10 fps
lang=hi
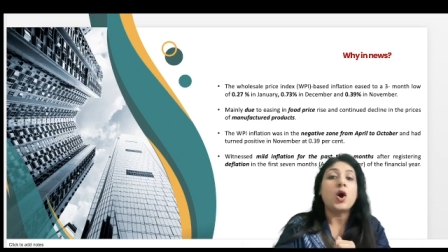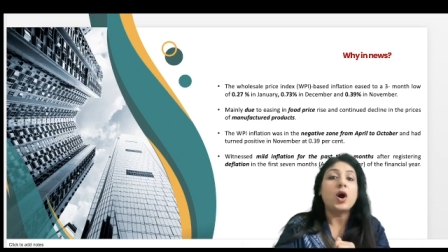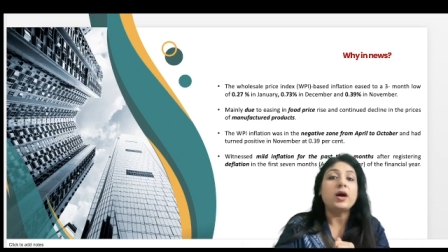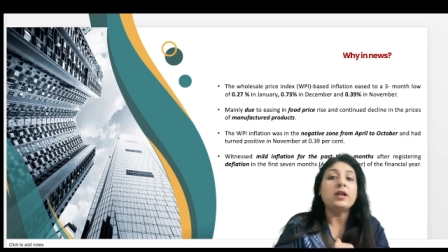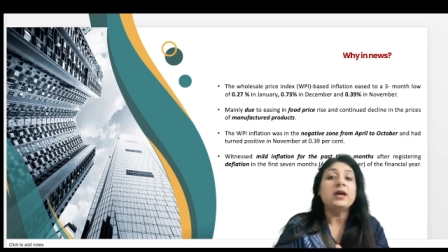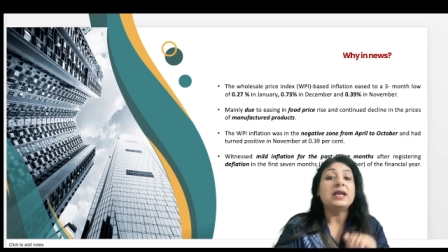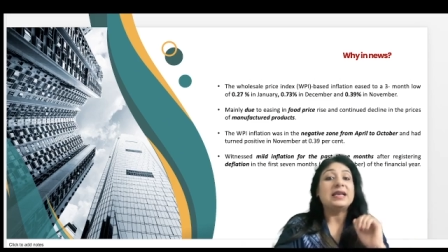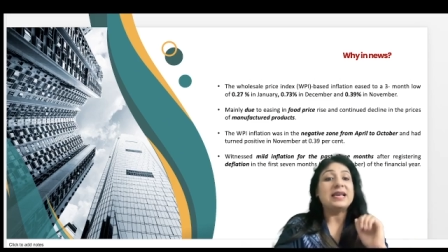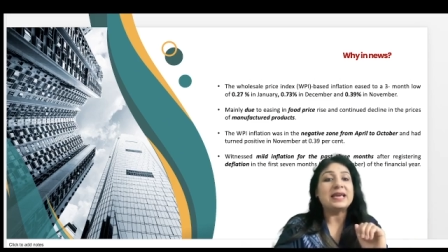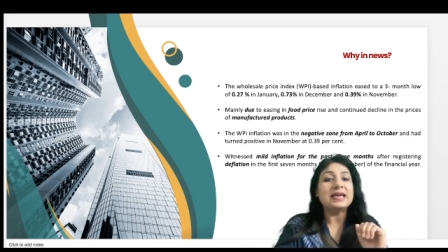और
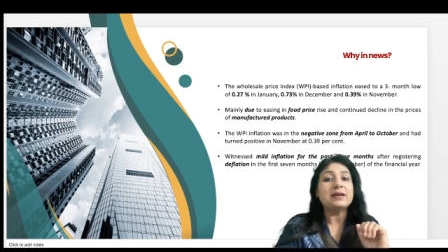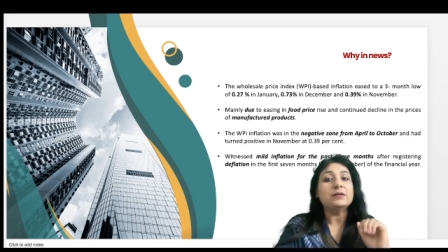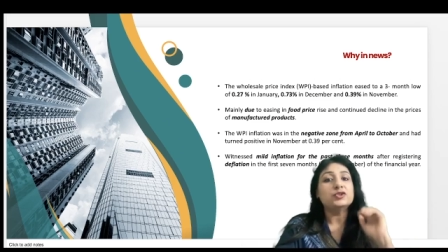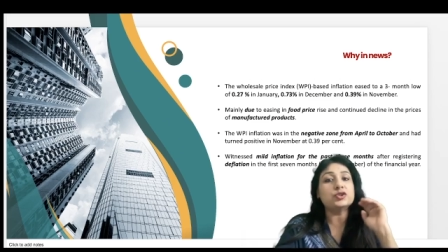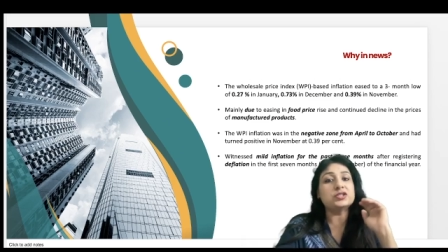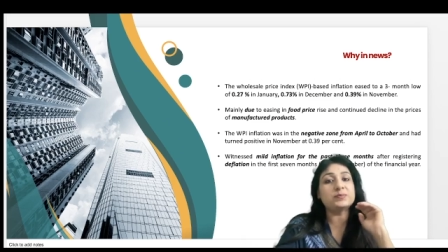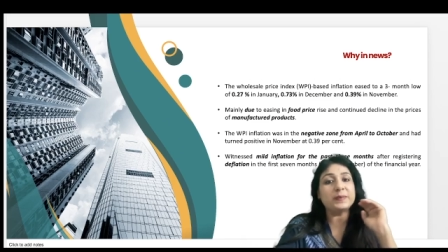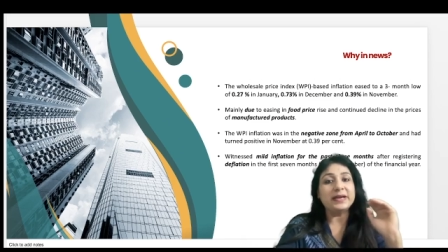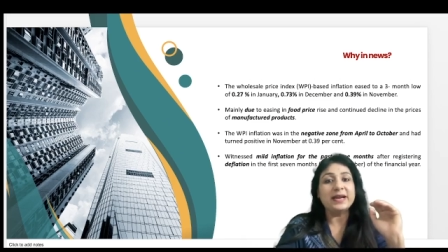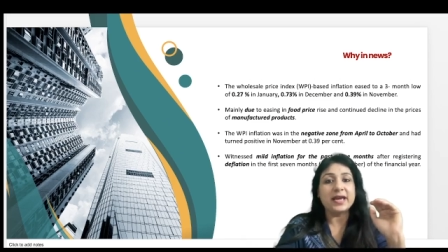लेकिन जो
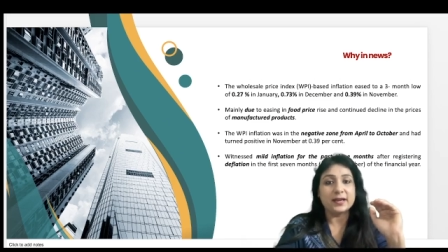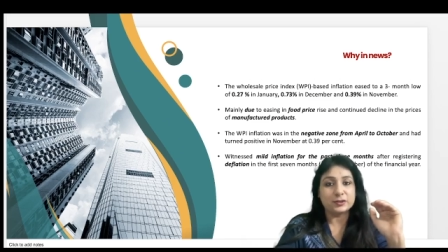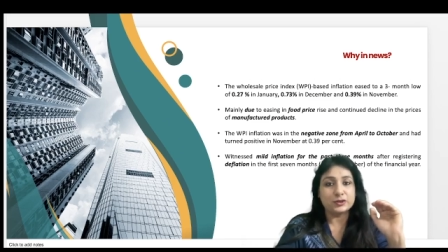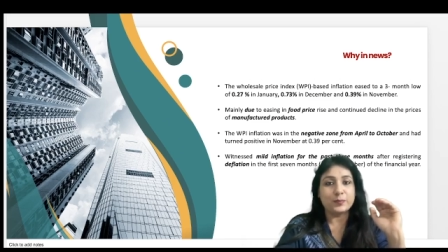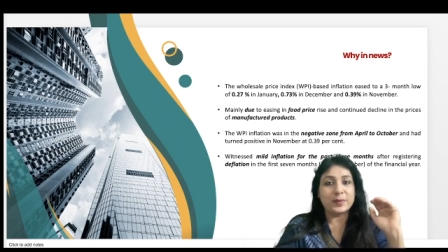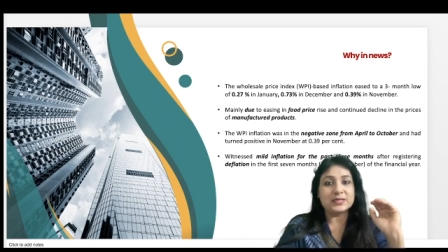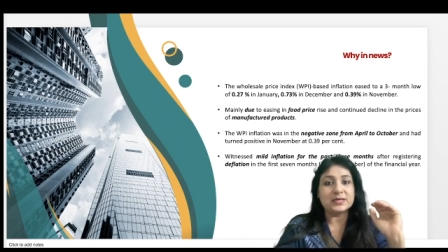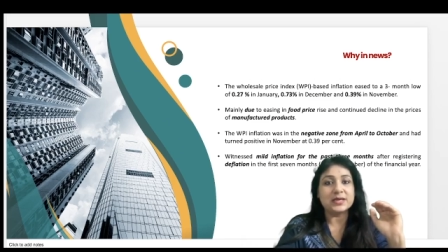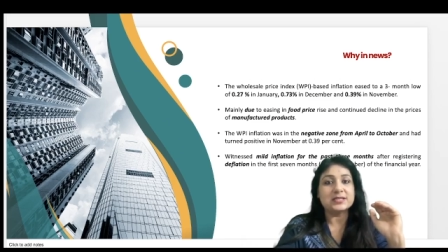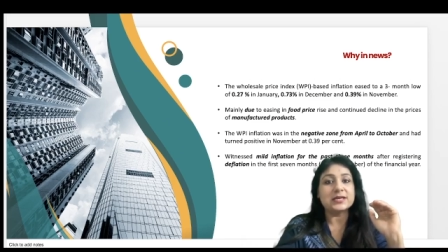स्पीड है जो
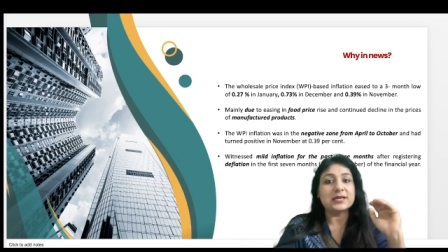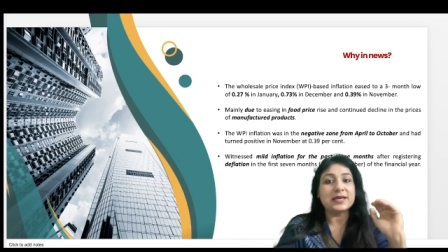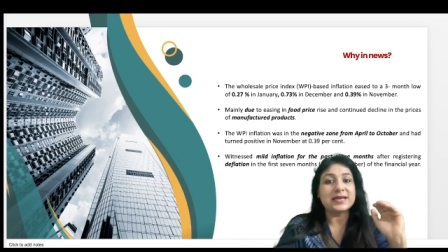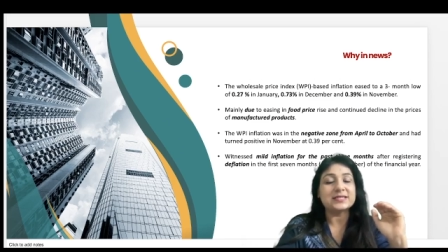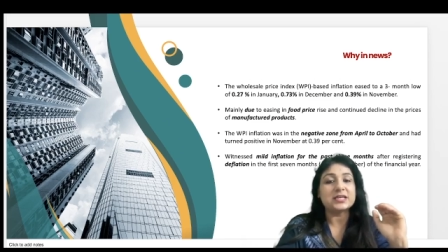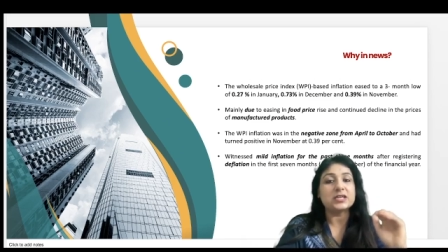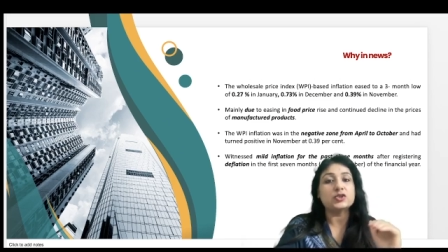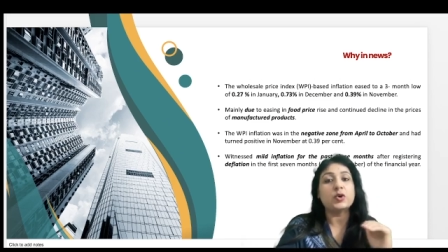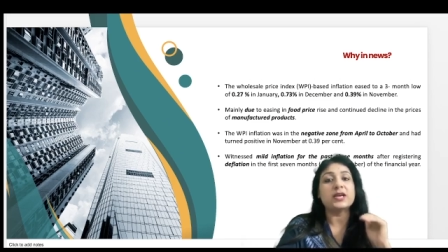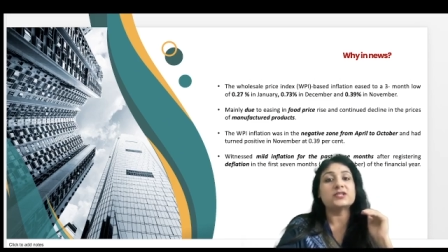परसेंटेज इंक्रीज़ की
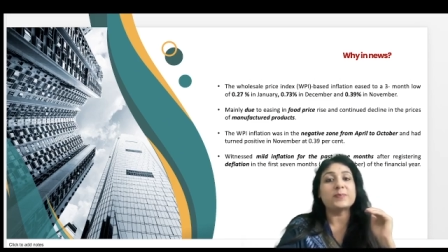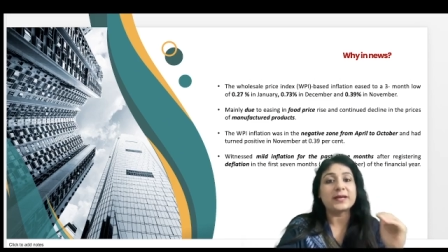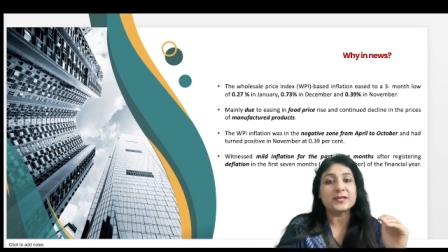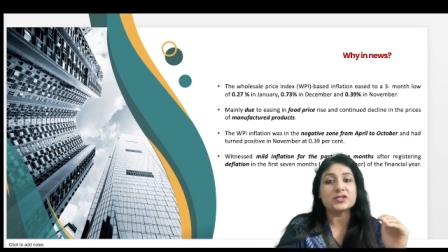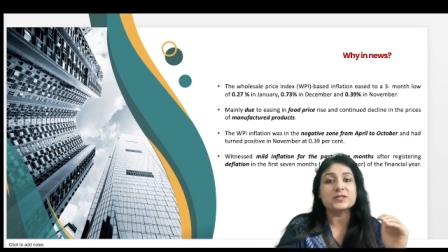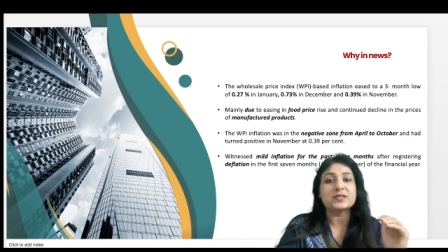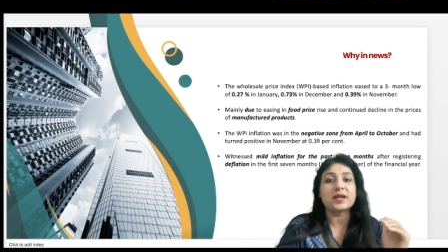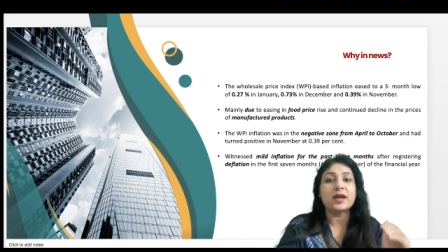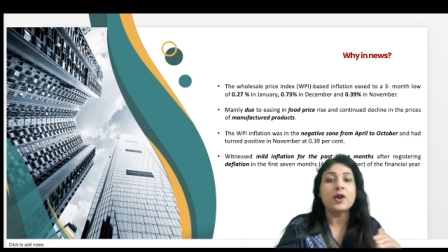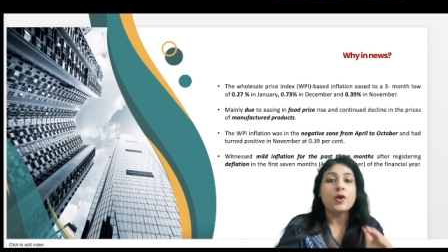जो एक्सपेक्टेशंस
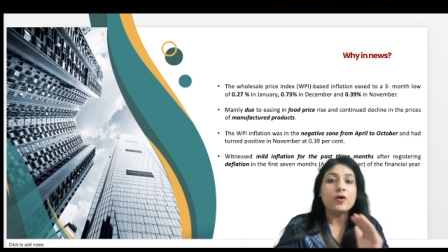है